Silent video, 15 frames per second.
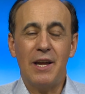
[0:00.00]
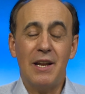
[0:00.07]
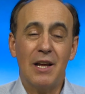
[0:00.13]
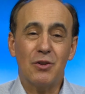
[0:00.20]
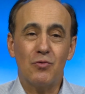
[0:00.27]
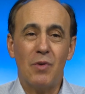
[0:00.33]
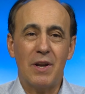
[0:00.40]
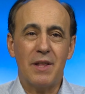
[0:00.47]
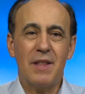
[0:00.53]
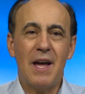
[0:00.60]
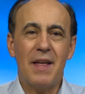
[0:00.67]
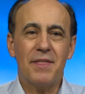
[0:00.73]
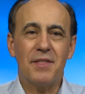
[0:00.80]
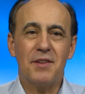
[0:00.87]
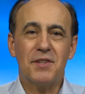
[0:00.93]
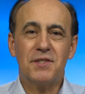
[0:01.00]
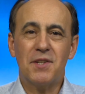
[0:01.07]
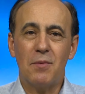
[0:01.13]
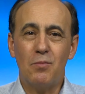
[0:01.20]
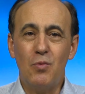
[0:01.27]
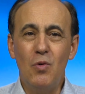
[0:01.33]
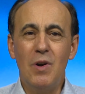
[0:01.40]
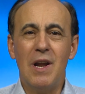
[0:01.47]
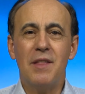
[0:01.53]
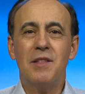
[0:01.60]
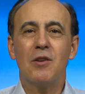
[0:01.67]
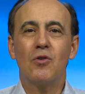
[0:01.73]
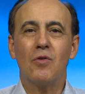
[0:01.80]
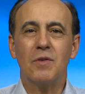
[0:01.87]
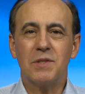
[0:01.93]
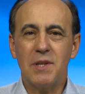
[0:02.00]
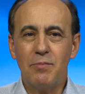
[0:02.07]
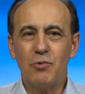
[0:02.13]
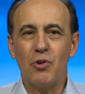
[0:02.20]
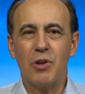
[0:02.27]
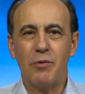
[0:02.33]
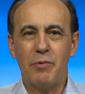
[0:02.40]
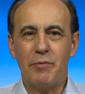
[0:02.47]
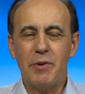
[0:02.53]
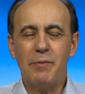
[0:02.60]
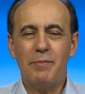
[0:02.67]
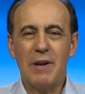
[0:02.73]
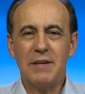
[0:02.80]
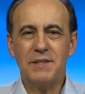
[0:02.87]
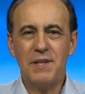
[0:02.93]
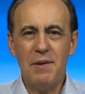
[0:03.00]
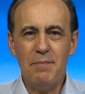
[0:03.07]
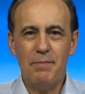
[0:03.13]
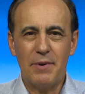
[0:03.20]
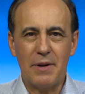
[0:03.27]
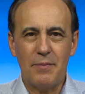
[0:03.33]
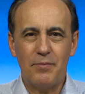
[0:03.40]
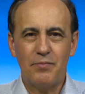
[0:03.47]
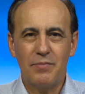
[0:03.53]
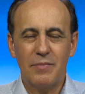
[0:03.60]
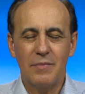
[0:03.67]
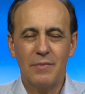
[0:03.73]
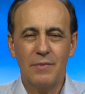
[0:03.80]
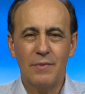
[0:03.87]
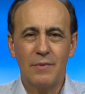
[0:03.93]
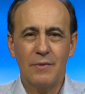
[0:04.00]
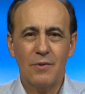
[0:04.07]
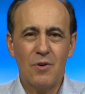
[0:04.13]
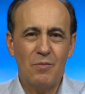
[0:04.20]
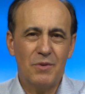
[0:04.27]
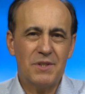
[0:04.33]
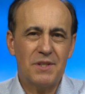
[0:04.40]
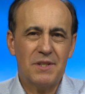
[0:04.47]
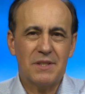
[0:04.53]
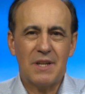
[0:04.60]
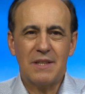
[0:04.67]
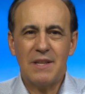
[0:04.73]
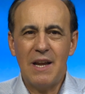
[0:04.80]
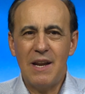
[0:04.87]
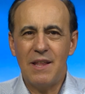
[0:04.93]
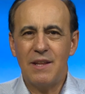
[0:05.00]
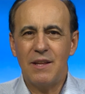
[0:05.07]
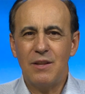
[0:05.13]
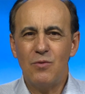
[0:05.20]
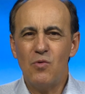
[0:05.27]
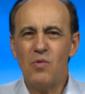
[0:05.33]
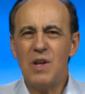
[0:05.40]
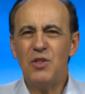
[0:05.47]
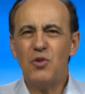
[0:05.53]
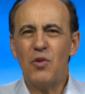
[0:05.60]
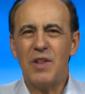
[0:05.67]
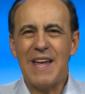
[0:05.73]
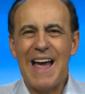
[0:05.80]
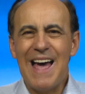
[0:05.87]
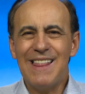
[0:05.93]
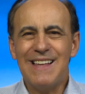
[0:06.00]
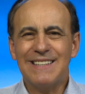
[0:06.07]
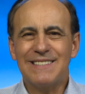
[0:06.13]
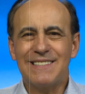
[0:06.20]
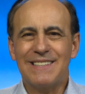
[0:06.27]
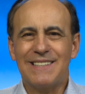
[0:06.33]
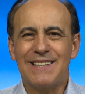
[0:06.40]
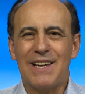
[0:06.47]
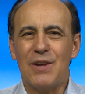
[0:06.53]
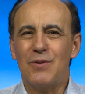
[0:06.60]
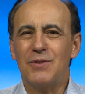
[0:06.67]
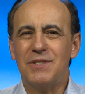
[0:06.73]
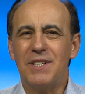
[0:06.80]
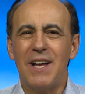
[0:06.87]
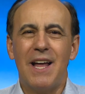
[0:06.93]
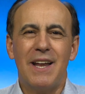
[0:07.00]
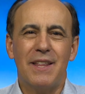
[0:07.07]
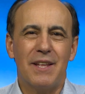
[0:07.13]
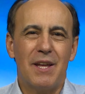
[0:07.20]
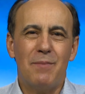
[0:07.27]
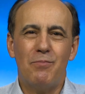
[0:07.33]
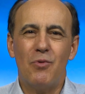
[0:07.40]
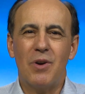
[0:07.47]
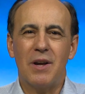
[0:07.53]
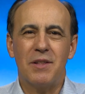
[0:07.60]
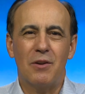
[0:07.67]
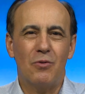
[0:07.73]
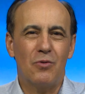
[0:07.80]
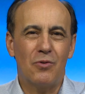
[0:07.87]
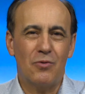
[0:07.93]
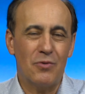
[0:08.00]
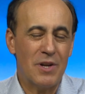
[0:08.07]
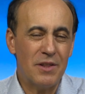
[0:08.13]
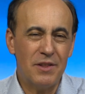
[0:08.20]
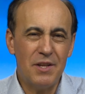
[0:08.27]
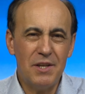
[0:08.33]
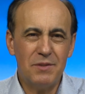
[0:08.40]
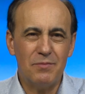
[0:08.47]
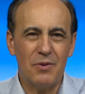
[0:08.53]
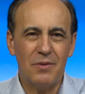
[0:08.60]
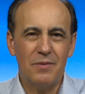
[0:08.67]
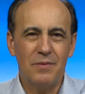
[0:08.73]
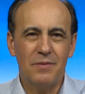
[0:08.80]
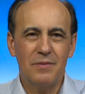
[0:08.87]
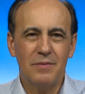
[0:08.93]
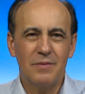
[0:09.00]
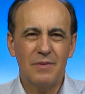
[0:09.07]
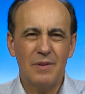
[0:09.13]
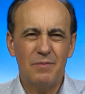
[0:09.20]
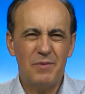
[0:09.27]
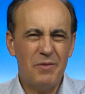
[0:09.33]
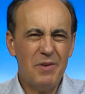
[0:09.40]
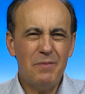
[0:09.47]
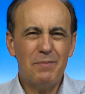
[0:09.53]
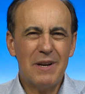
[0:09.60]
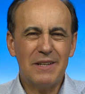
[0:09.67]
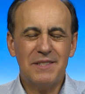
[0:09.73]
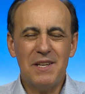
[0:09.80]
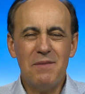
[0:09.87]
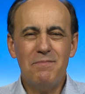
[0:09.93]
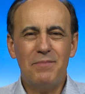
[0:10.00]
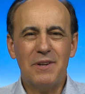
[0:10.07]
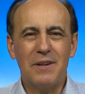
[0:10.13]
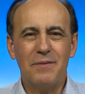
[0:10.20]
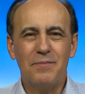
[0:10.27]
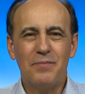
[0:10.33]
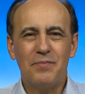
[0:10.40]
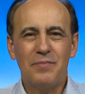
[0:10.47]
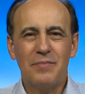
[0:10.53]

en la actualidad se burlan del concepto de vivir para siempre, como si se tratara de, de un cuento de hadas que nos llegara de épocas del oscurantismo. Vivir para siempre.